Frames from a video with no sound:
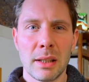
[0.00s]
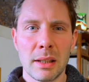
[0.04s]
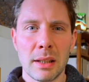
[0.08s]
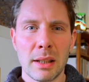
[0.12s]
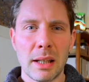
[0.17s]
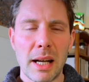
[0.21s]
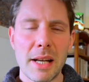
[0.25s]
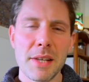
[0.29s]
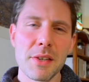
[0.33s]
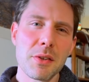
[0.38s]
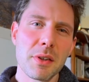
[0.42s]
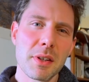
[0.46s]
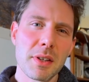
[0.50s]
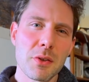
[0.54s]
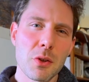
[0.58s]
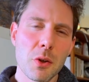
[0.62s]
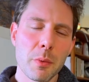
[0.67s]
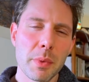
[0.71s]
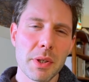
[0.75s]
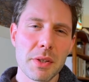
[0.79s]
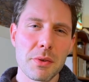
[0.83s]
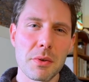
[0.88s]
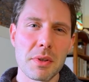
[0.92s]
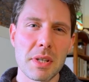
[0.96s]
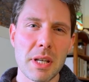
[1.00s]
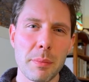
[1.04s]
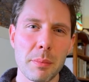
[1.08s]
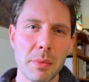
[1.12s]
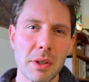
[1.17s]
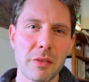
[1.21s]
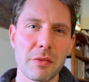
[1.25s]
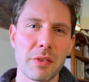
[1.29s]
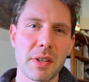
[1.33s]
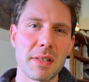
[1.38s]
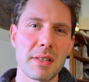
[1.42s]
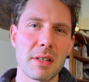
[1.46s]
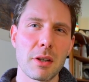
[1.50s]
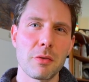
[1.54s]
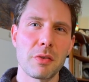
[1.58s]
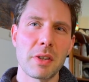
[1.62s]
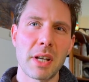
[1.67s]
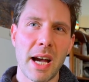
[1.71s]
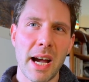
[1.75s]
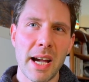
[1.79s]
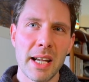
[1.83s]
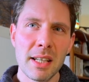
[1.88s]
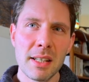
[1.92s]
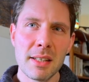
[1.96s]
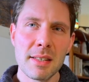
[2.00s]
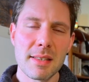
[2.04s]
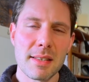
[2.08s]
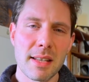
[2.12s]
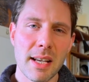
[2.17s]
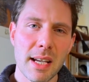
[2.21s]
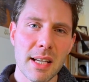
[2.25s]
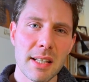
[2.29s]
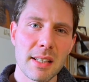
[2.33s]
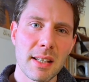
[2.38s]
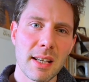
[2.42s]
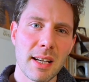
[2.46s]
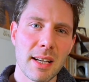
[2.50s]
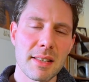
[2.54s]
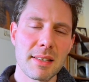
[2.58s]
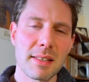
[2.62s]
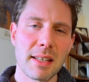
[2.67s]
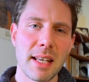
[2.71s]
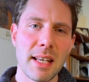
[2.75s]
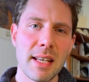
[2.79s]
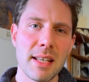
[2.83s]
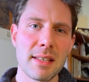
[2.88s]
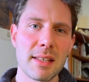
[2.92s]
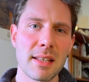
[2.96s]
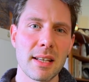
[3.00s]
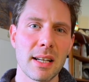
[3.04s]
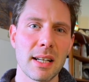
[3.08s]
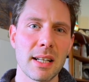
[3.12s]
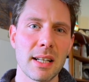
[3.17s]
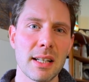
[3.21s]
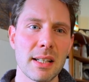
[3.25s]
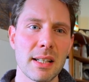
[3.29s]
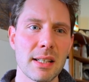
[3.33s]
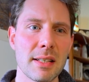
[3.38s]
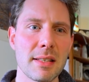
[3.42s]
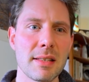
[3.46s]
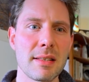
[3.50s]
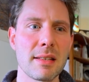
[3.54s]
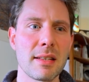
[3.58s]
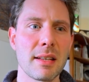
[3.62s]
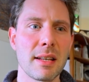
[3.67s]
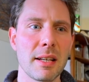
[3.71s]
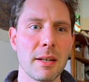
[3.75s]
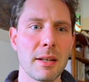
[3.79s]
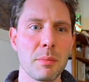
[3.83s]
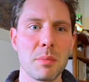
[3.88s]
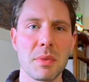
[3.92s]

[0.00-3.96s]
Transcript: Also das nochmal zusammengefasst. Auf der einen Seite Askese als ähm,